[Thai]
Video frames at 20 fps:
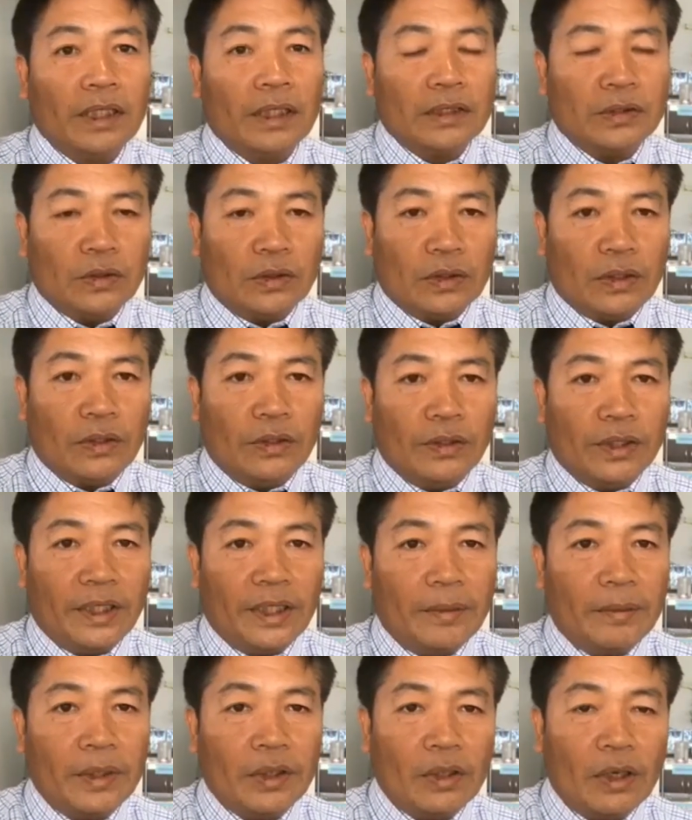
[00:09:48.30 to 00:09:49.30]
ส่วนกรณี
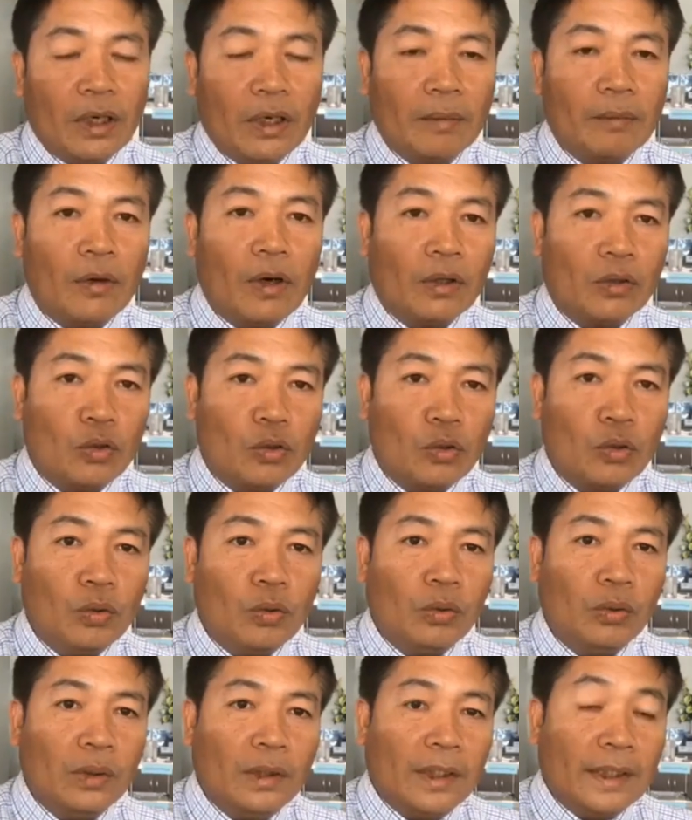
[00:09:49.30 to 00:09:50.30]
พี่น้องมองดู
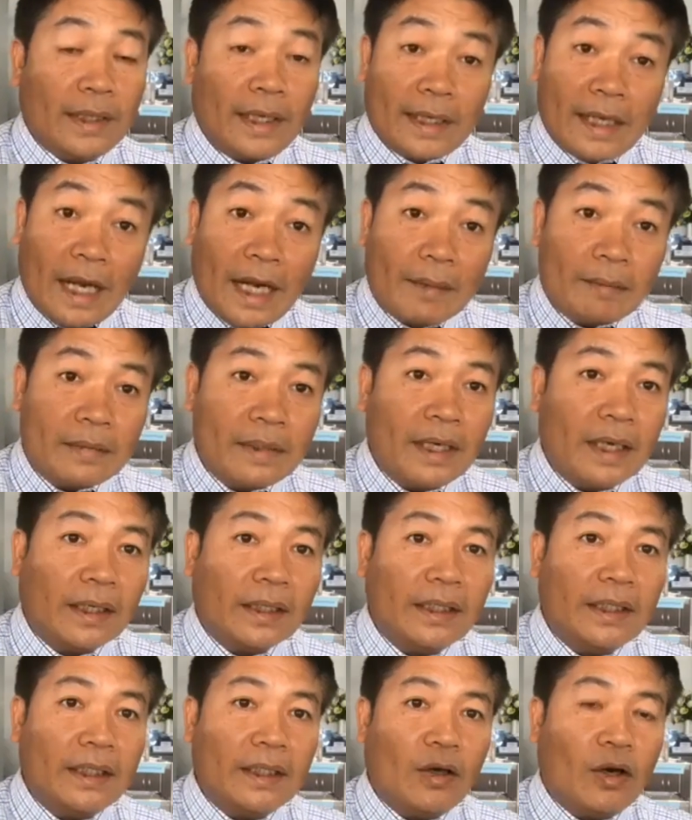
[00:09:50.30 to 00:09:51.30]
นักการเมือง
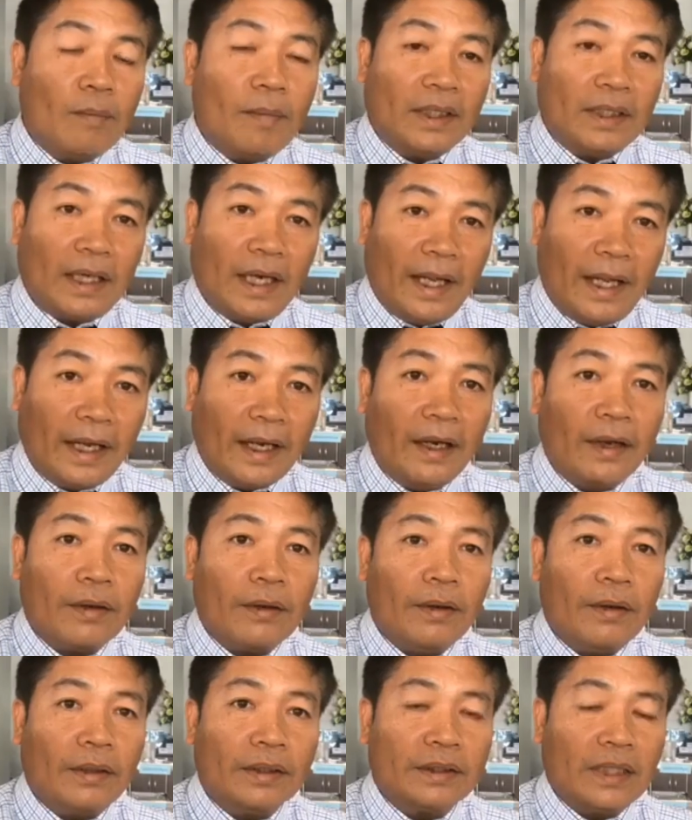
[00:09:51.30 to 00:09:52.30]
ที่ออกมาแถลงและ
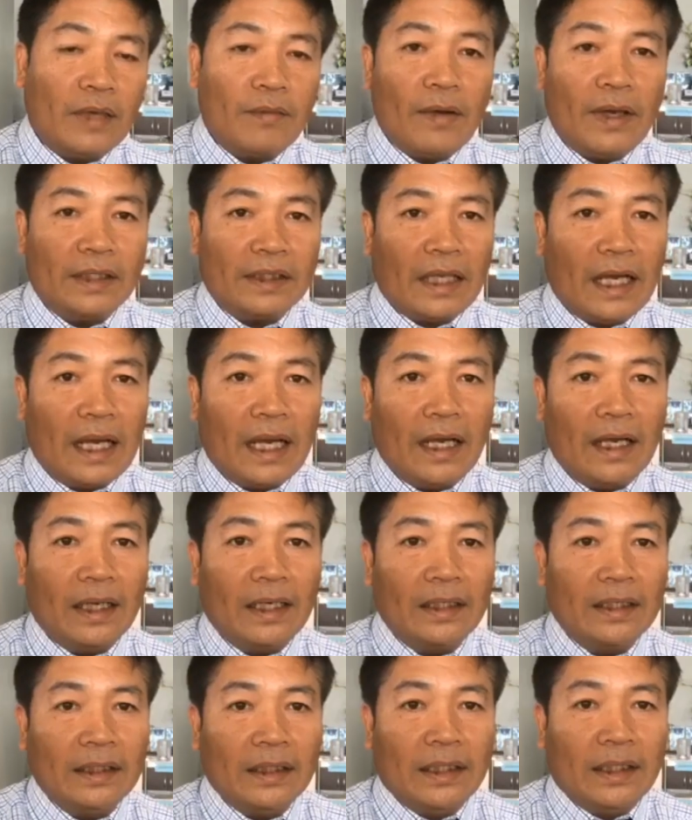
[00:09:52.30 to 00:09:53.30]
ก็ใช้วาจา
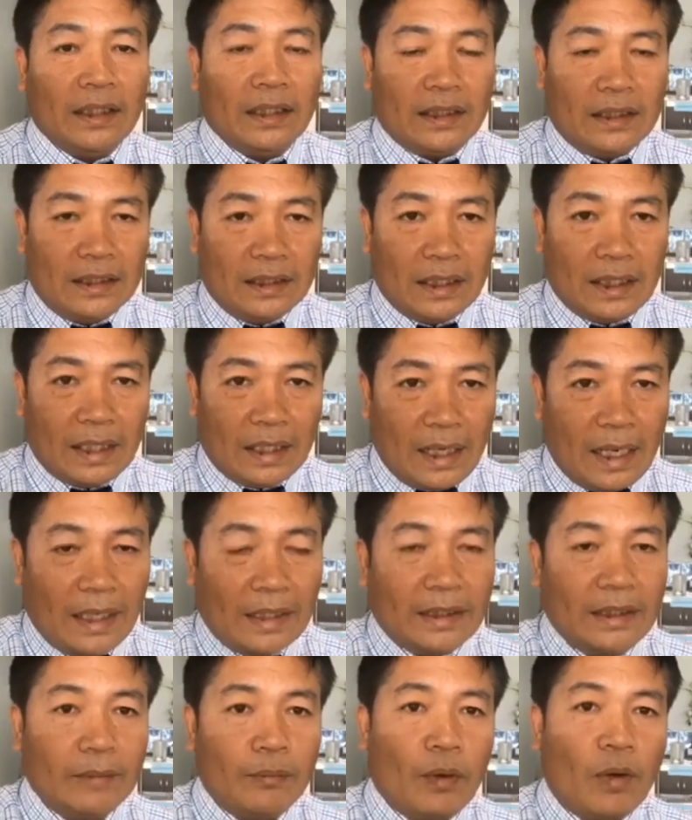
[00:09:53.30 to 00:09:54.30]
ถึงขนาด
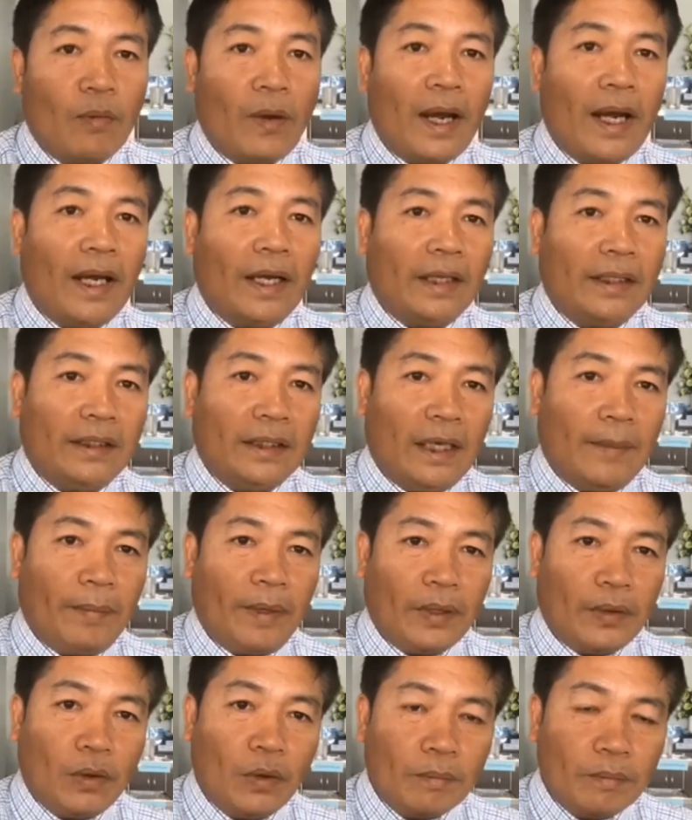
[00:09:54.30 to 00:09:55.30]
ที่บอกว่าจะไป
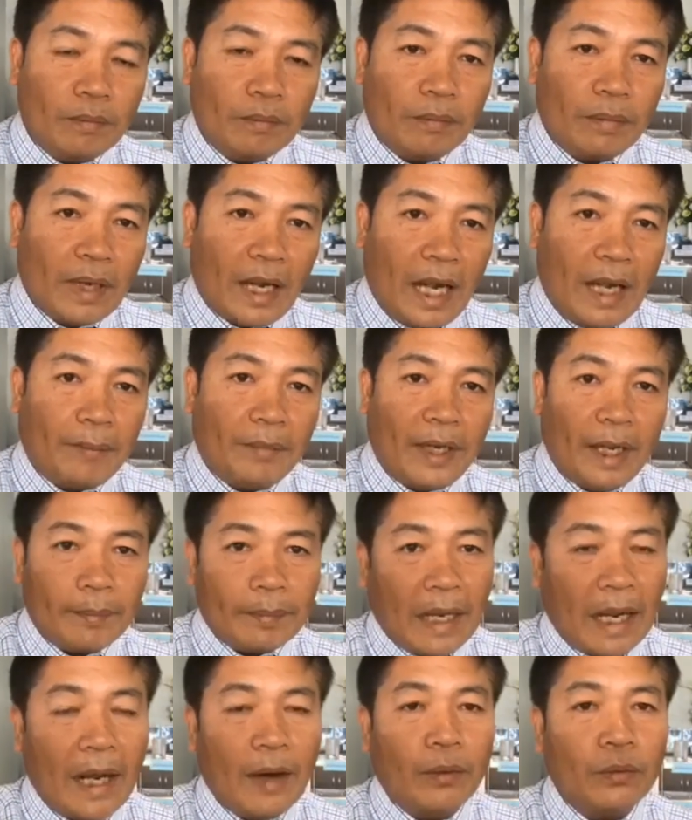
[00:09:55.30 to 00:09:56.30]
พุ่มกราบแทบ
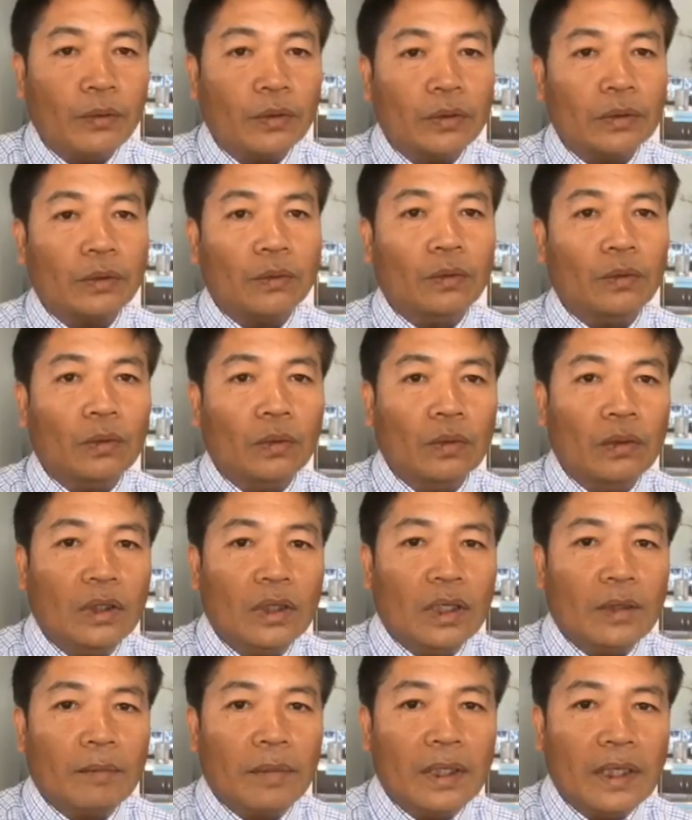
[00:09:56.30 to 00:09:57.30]
เท้าลุงตู่
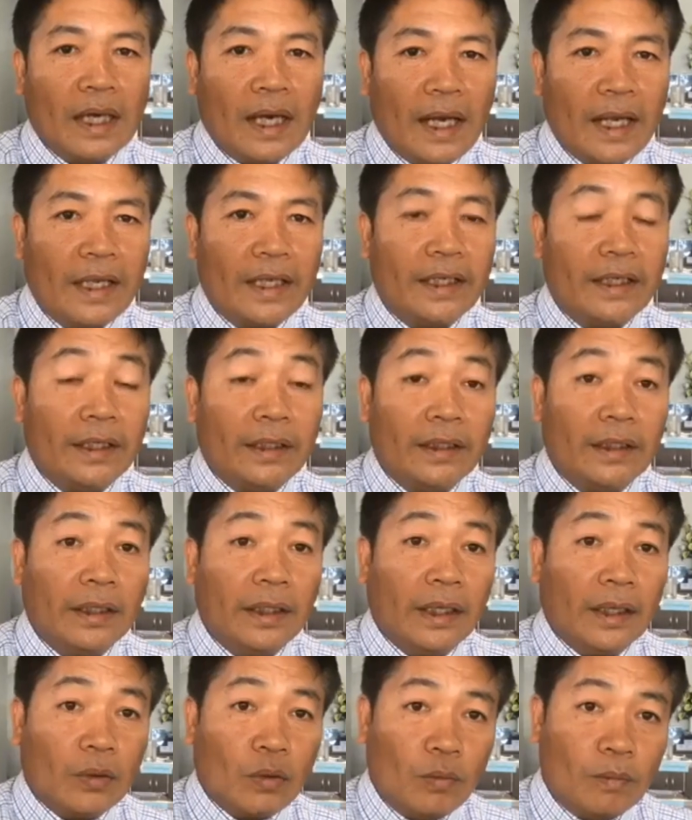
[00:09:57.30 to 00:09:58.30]
เพื่อให้
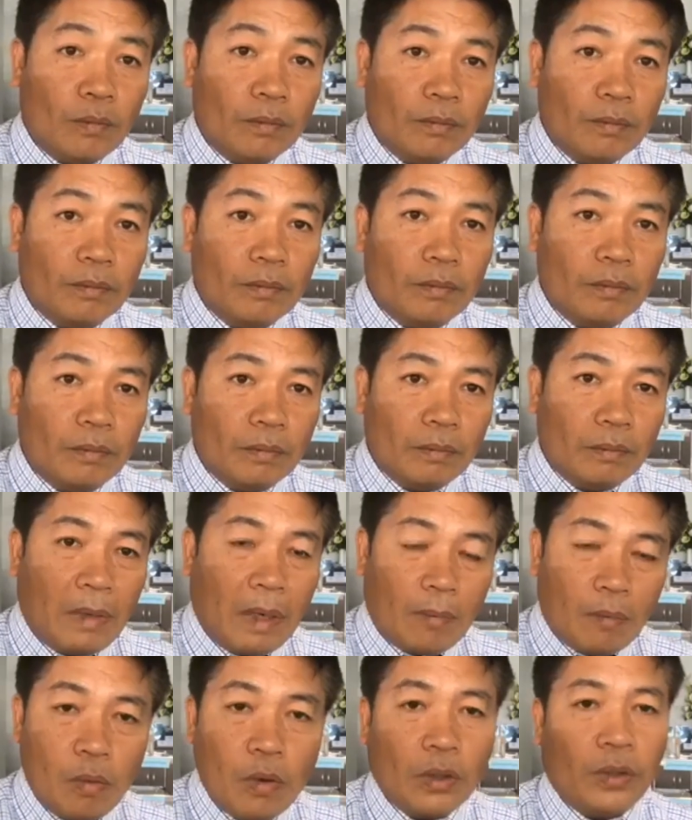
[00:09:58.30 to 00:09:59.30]
กลุ่มพรร
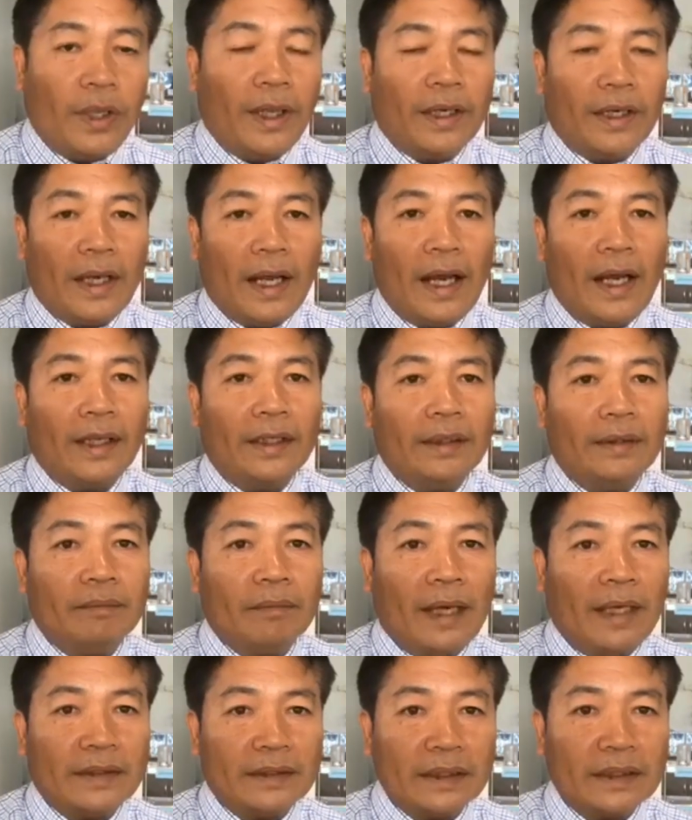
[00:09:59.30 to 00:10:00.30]
คพวกเองได้
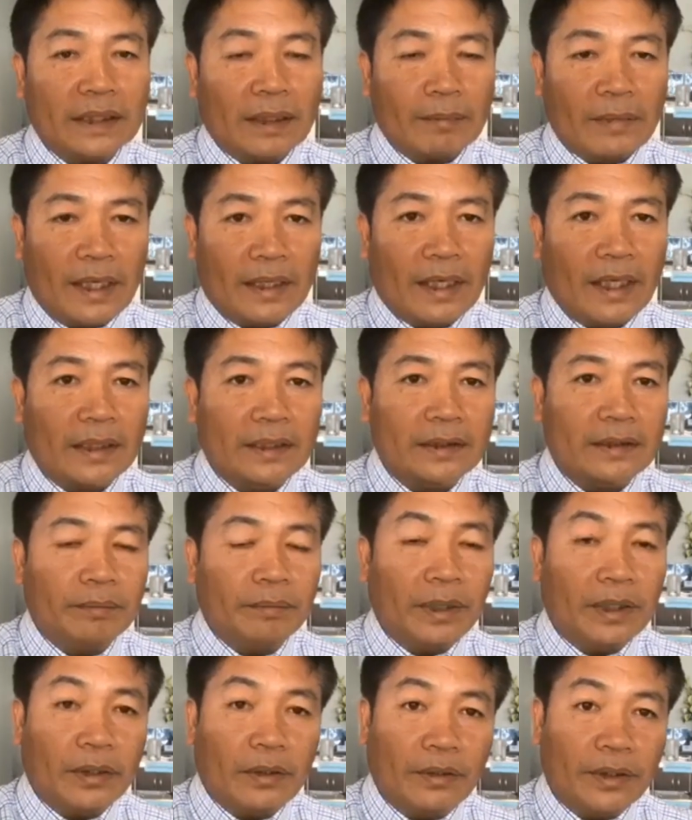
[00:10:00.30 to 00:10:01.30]
มาซึ่งตำแหน่งนั้น
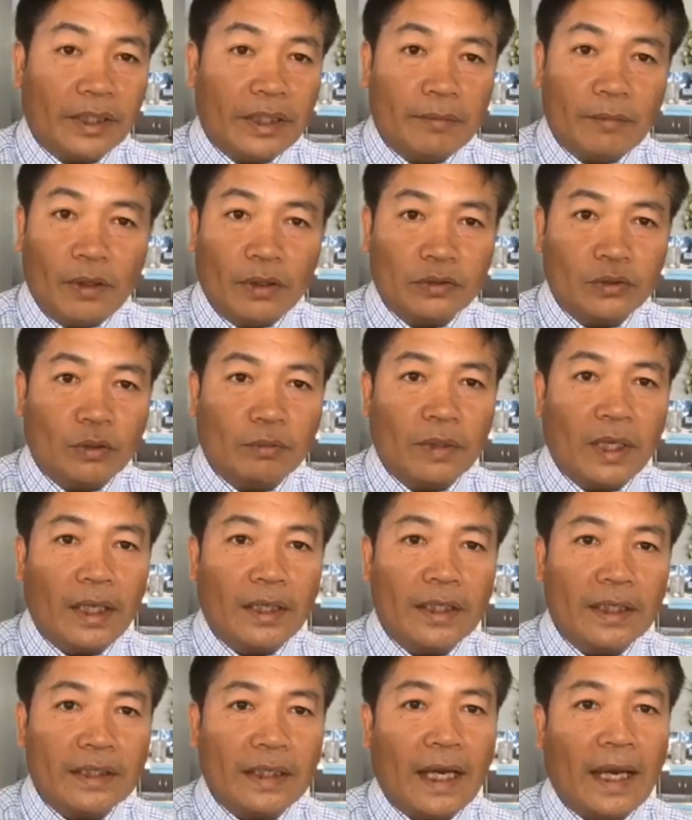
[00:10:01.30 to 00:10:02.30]
เป็นกรณีที่เหมาะสม และ
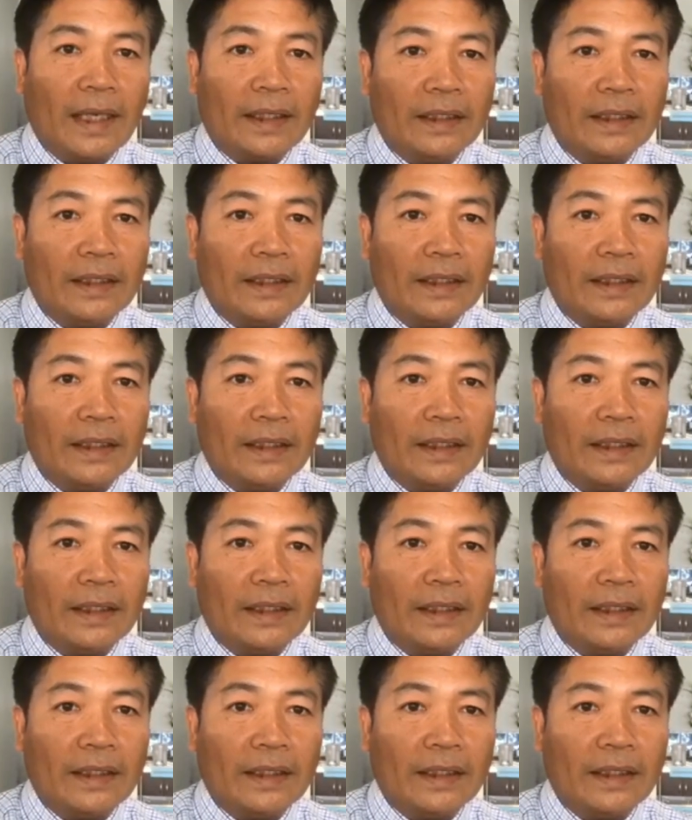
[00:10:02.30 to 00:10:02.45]
เรื่องอย่าง